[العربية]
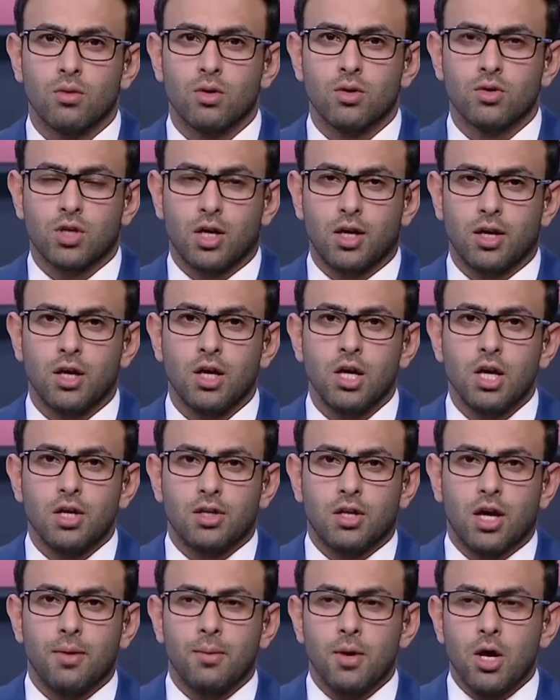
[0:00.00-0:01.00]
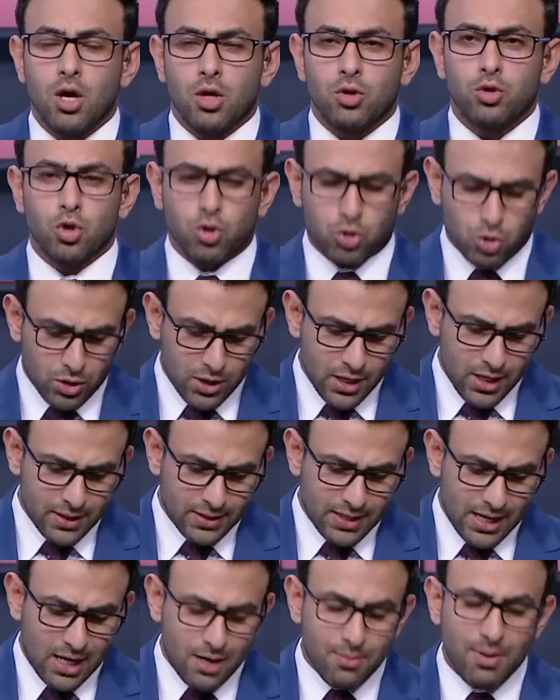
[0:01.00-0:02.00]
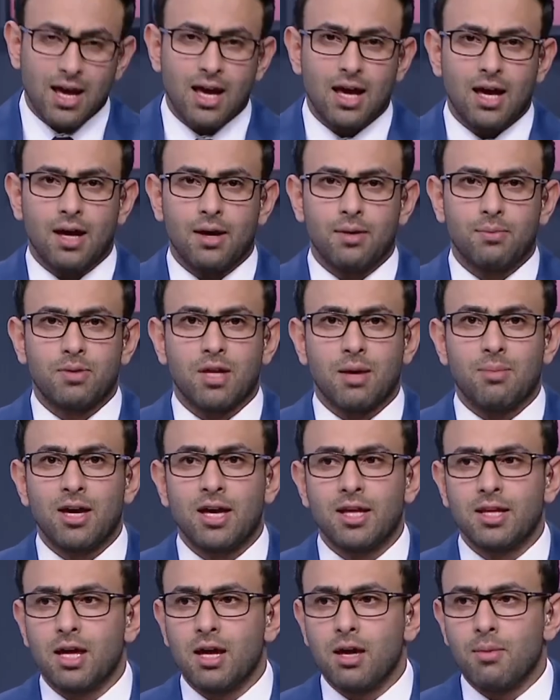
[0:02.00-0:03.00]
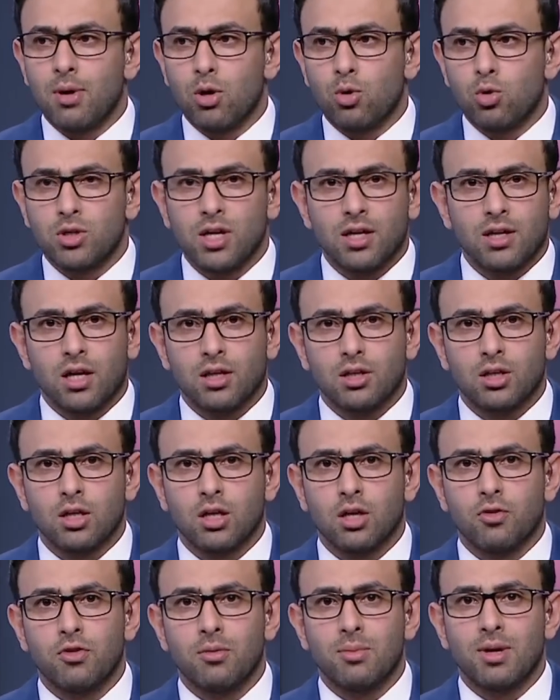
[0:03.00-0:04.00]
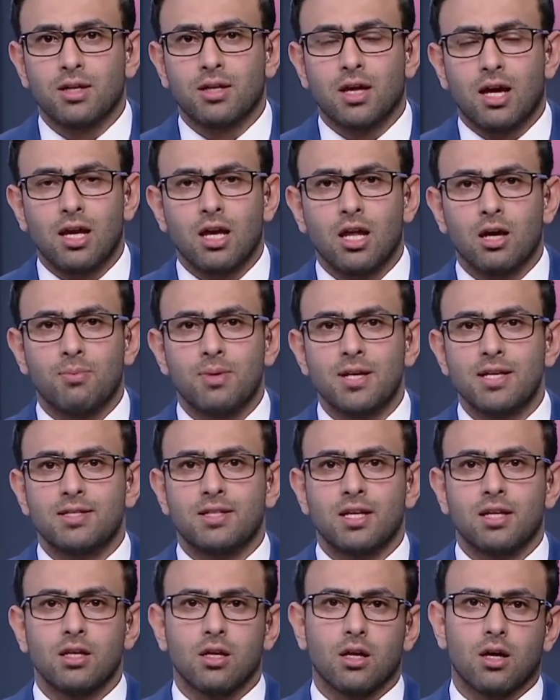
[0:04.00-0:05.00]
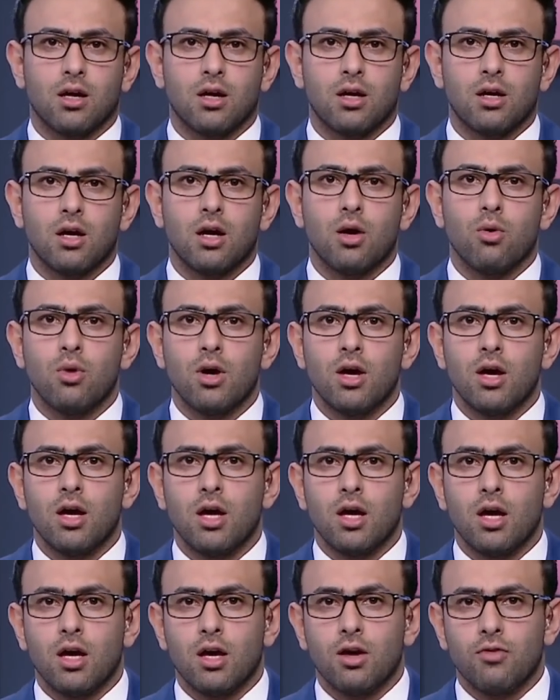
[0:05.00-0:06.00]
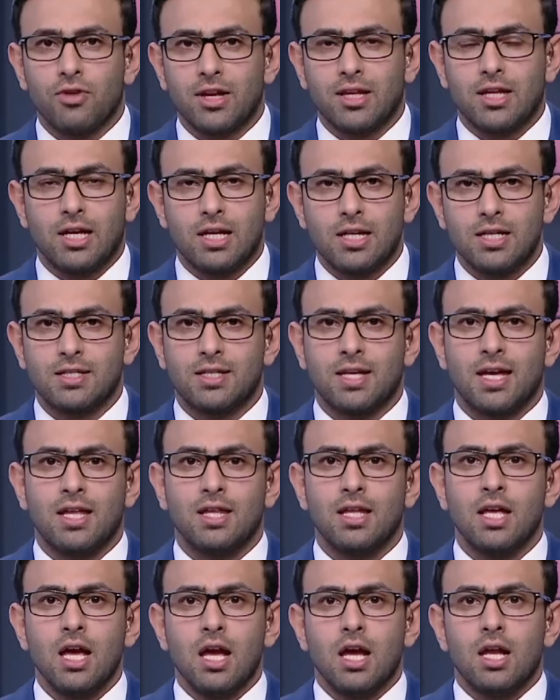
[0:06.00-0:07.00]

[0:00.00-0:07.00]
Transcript: صحيح طيب دكتور اذن بقى تابعنا مجهودات حضرتك فيما يتعلق باستاد القاهره وفتح الاستاد